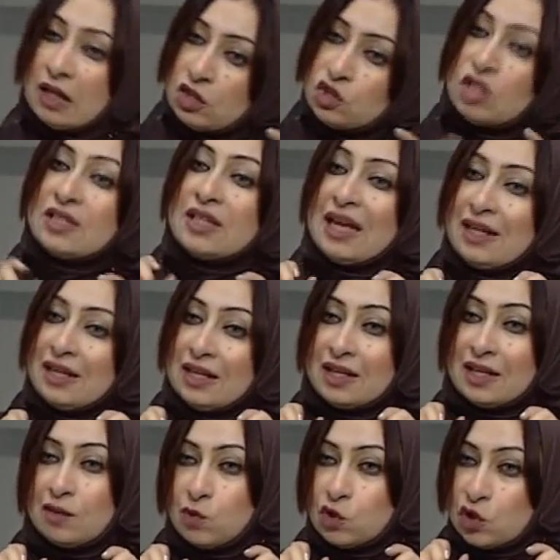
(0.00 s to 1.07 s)
آه
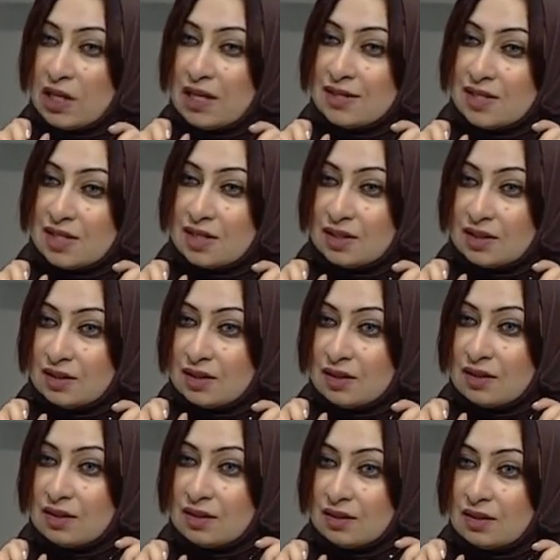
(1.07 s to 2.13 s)
وبنعمل حاجه اسمها
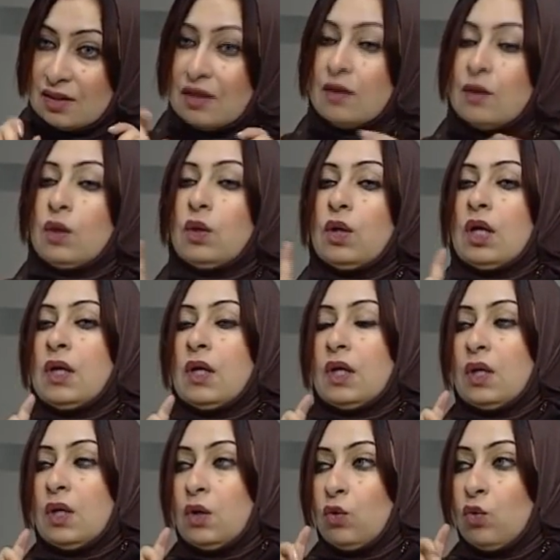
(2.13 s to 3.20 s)
فوتوثيرابي ده
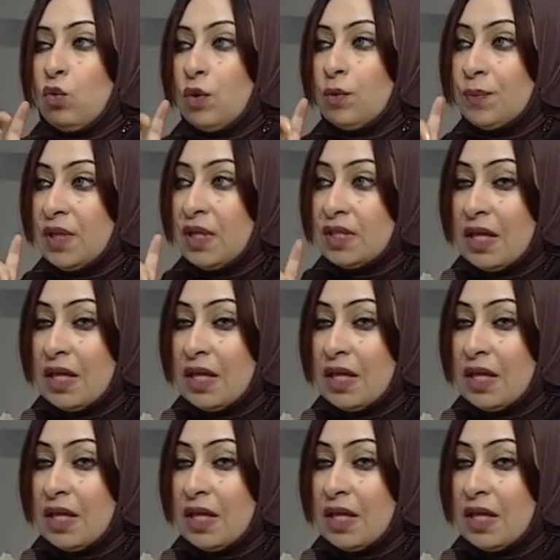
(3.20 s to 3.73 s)
بيزود الالتئام